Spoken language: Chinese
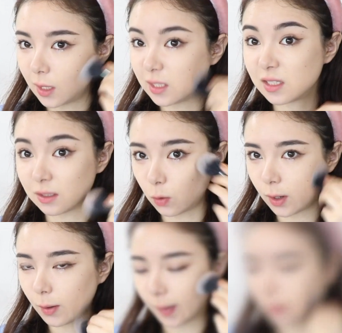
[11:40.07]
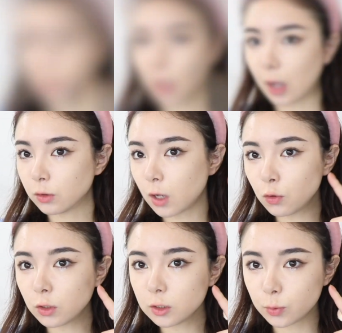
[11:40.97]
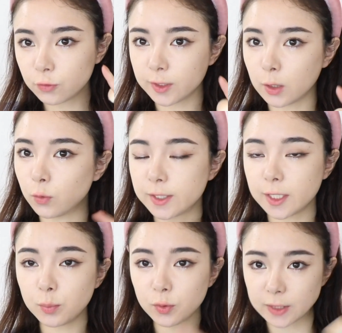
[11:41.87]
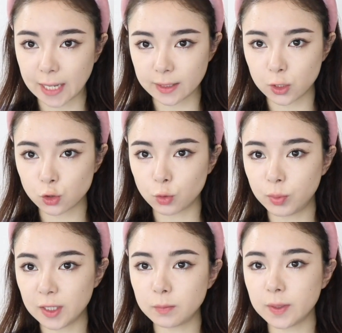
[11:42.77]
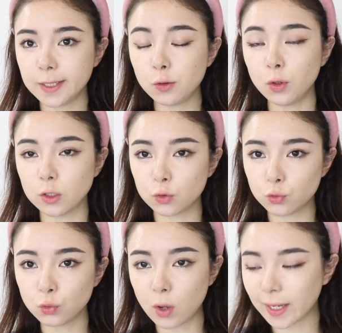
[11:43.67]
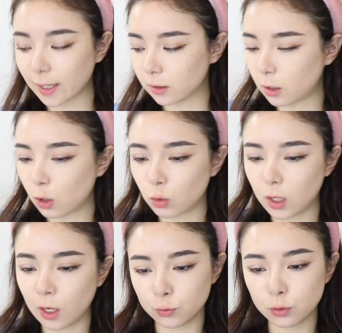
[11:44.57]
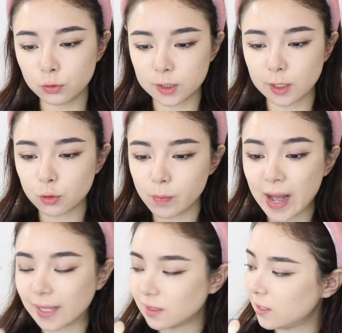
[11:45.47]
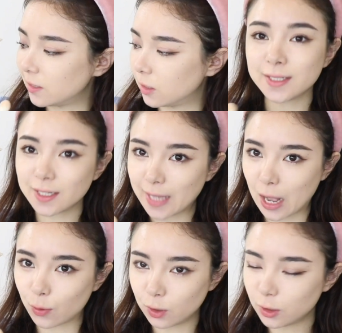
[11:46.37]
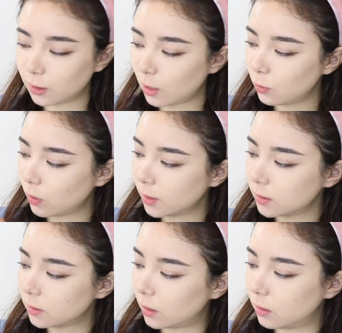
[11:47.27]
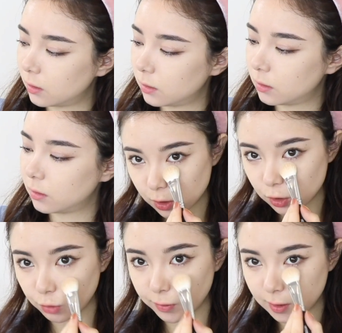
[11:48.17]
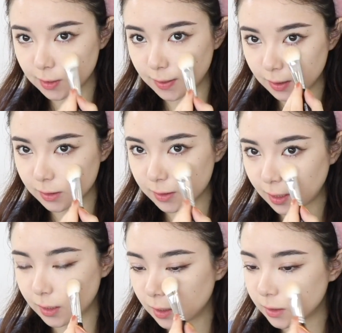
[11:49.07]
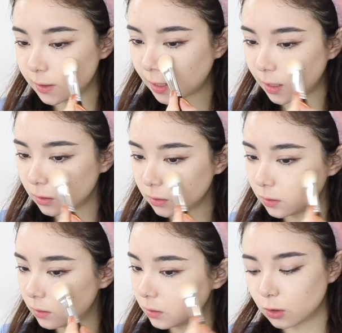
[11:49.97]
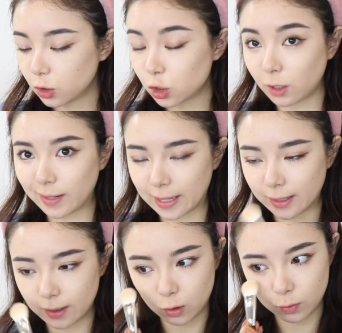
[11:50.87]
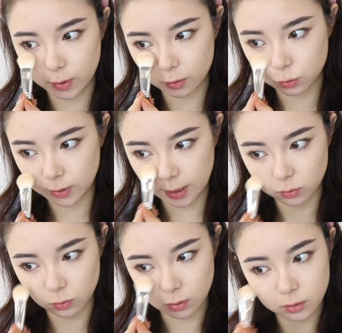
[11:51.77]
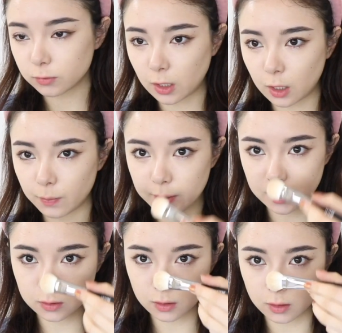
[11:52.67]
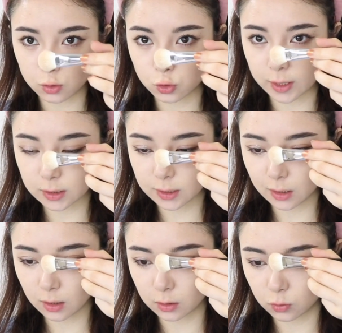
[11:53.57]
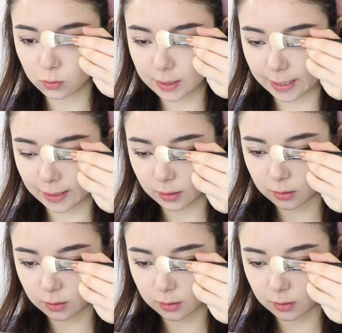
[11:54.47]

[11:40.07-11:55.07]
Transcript: 很奇怪吗？好，高光的部分呢，我今天不打那种 bling bling 或者珠光感的高光了，我就直接用盘子里的这个哑光的高光色，先稍微提亮一下眼下，少来点哦，不要涂太多。然后鼻子刷的这样横过来，